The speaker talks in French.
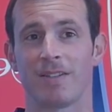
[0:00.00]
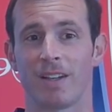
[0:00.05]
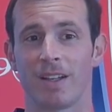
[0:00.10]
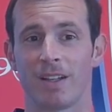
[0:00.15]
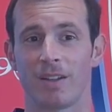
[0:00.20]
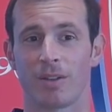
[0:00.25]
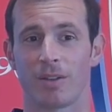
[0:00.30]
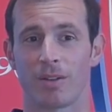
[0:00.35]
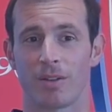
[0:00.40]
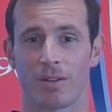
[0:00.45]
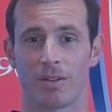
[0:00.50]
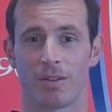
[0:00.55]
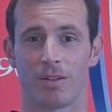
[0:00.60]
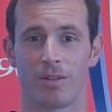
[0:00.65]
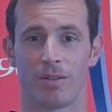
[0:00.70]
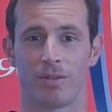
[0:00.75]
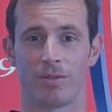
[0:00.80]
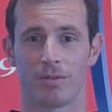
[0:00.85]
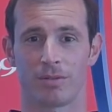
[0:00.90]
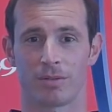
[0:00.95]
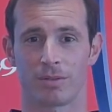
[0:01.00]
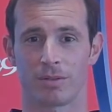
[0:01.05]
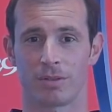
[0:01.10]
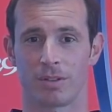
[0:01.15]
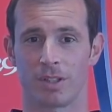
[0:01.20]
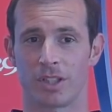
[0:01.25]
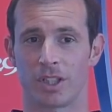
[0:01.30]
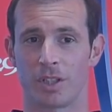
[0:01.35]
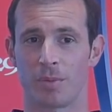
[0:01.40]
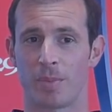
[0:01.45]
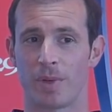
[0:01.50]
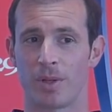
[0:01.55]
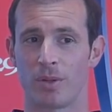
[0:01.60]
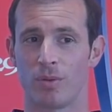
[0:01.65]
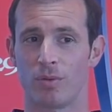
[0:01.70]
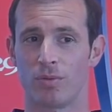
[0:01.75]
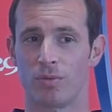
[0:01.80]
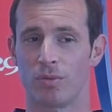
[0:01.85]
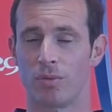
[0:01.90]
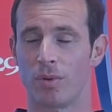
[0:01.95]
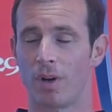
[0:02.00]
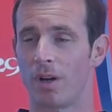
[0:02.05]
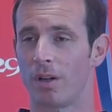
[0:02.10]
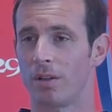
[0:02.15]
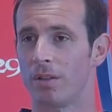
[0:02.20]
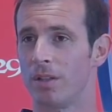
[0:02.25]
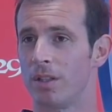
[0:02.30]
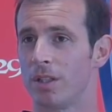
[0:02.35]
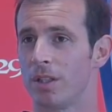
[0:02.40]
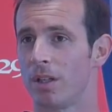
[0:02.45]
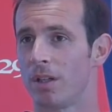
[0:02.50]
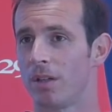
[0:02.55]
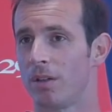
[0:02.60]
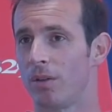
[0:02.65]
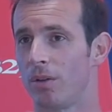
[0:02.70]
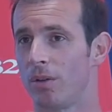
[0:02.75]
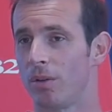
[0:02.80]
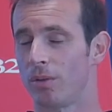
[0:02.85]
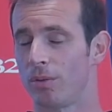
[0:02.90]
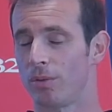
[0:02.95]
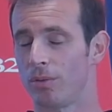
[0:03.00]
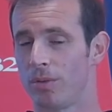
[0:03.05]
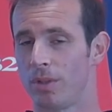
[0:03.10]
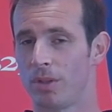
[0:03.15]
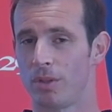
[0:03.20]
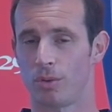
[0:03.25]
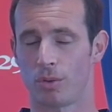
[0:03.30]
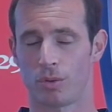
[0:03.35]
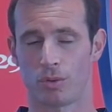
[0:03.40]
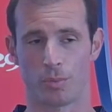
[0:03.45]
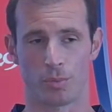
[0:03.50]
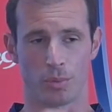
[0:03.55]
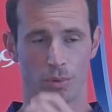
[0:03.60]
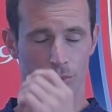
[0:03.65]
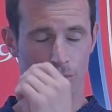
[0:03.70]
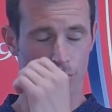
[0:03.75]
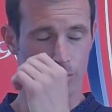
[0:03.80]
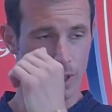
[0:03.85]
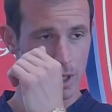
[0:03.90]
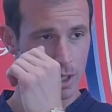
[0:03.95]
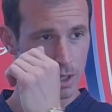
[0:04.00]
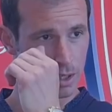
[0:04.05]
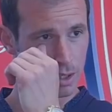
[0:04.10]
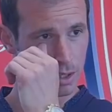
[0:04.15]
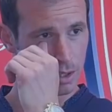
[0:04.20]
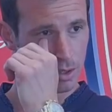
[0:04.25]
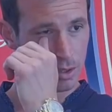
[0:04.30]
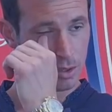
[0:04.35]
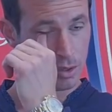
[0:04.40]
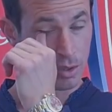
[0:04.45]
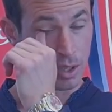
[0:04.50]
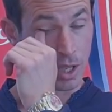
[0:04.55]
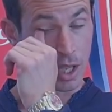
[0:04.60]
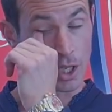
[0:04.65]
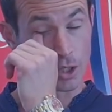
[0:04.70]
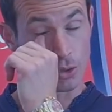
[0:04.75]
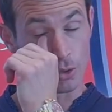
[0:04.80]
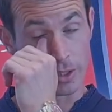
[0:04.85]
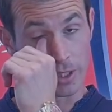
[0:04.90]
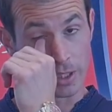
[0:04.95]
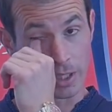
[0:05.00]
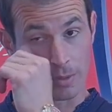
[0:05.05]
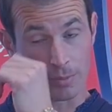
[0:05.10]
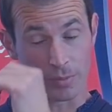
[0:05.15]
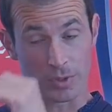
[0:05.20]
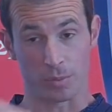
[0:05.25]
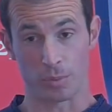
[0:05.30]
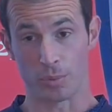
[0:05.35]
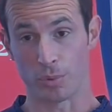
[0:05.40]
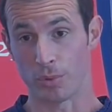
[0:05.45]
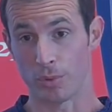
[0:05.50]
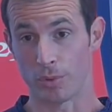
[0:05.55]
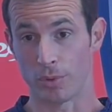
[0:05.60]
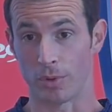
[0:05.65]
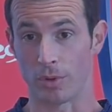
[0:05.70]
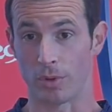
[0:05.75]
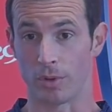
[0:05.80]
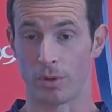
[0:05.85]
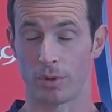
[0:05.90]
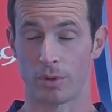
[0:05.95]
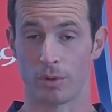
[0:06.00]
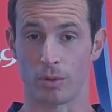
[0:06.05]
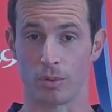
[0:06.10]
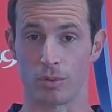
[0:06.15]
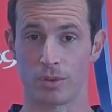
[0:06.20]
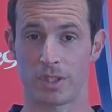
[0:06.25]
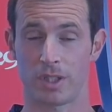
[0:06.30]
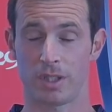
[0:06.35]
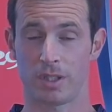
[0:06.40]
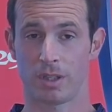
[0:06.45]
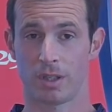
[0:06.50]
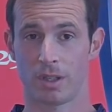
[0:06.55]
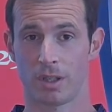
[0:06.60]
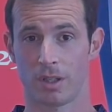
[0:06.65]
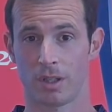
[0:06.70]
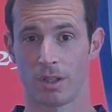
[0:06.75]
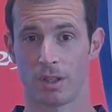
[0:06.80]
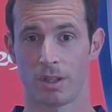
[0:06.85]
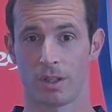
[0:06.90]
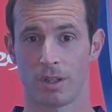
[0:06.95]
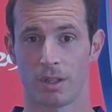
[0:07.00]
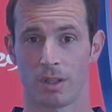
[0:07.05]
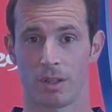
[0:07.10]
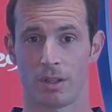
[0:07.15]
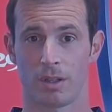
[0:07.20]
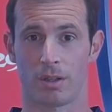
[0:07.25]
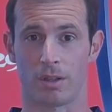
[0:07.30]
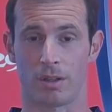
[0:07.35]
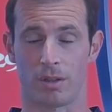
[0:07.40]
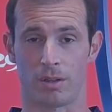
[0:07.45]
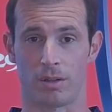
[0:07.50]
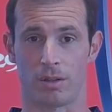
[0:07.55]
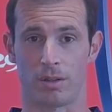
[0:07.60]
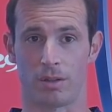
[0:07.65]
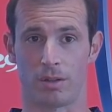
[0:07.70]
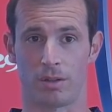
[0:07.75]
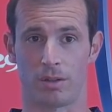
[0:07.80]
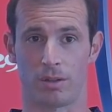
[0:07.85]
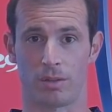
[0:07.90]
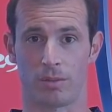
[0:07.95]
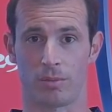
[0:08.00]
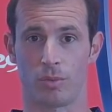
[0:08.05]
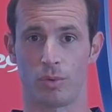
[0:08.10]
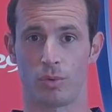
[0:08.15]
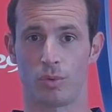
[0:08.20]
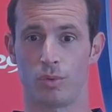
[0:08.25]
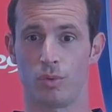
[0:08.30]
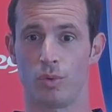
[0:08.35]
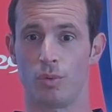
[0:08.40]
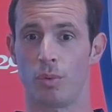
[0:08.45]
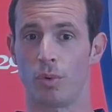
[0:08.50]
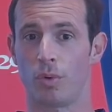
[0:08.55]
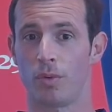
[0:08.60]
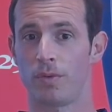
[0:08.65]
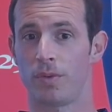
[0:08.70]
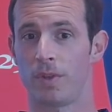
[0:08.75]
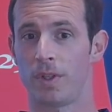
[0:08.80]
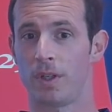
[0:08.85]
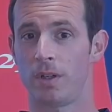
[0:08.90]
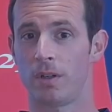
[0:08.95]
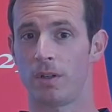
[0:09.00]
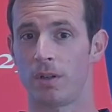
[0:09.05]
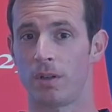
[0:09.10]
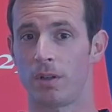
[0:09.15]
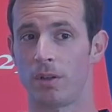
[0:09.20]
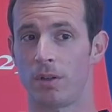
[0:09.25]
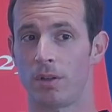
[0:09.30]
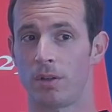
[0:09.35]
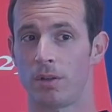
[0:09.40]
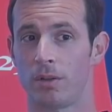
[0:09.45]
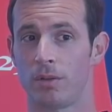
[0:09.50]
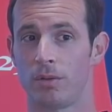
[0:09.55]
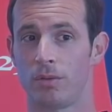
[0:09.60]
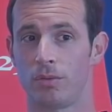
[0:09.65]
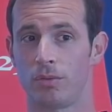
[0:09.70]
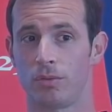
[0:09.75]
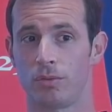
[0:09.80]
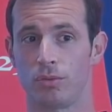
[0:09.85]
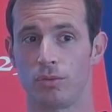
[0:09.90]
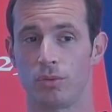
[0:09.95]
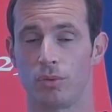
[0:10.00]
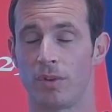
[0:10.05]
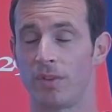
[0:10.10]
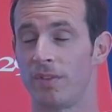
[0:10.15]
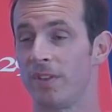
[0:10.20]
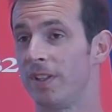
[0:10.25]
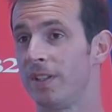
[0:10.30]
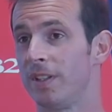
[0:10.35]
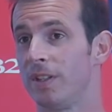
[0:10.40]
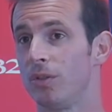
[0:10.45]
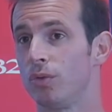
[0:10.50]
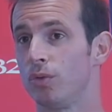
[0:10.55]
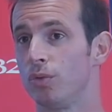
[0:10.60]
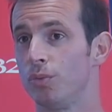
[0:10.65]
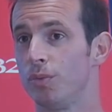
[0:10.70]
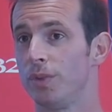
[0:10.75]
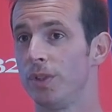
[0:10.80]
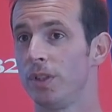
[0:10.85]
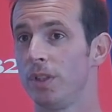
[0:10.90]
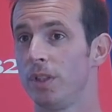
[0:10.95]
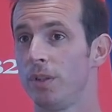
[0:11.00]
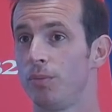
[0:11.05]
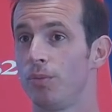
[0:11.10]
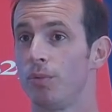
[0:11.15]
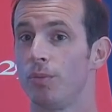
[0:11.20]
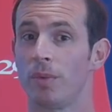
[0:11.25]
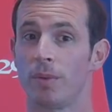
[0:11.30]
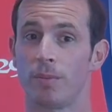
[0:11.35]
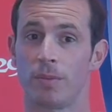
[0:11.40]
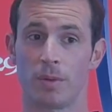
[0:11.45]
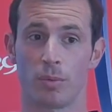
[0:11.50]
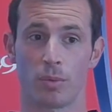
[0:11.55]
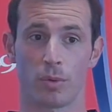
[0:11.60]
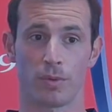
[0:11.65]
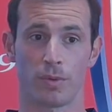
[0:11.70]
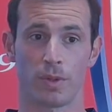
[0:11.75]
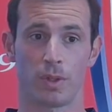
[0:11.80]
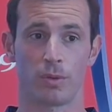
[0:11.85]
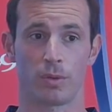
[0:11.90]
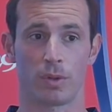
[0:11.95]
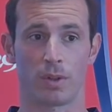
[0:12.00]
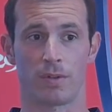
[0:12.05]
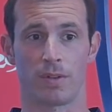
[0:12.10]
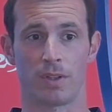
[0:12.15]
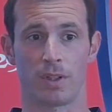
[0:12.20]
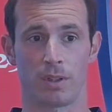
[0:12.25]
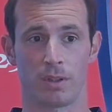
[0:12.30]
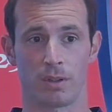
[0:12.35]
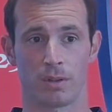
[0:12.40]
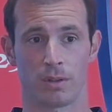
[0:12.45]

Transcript: vrai qu'on ne s'en cachait pas de vouloir déjà recruter sur ce poste-là rajeunir un petit peu euh, aussi. Euh, beaucoup de profils euh, nous ont été soumis, et puis même des profils qu'on avait,